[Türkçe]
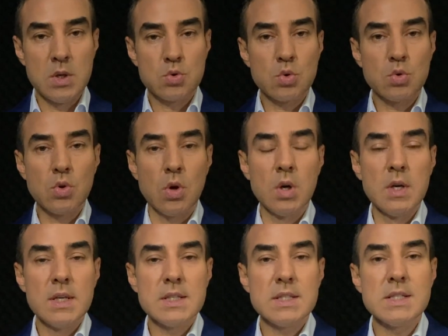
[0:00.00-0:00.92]
Çünkü
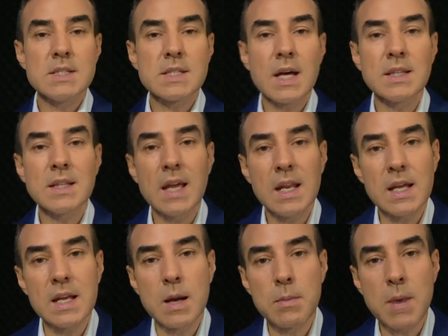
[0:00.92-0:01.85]
insan
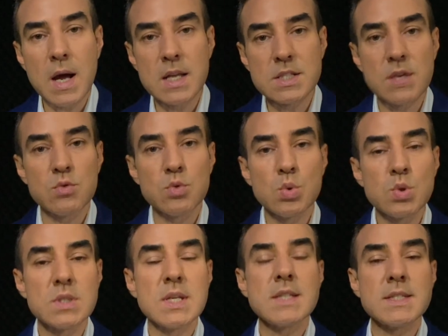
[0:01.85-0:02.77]
eliyle maalesef
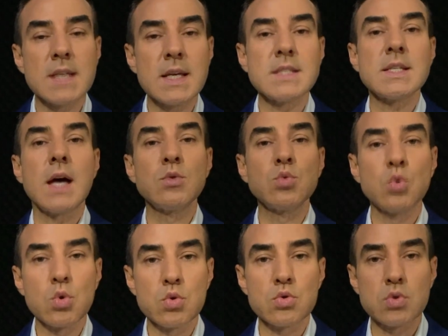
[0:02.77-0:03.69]
yüzde
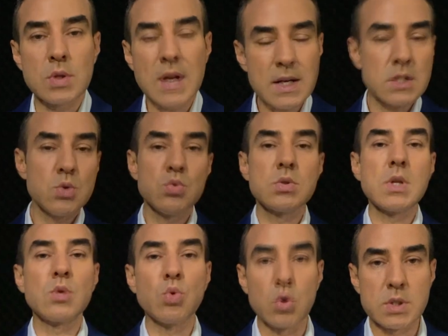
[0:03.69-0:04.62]
%89'u, neredeyse
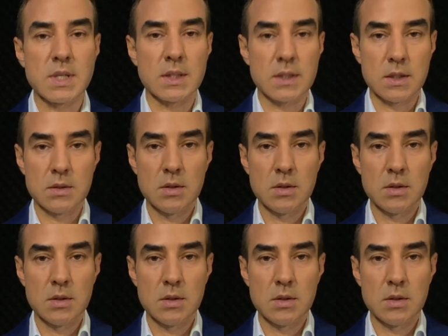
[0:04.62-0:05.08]
%90'ı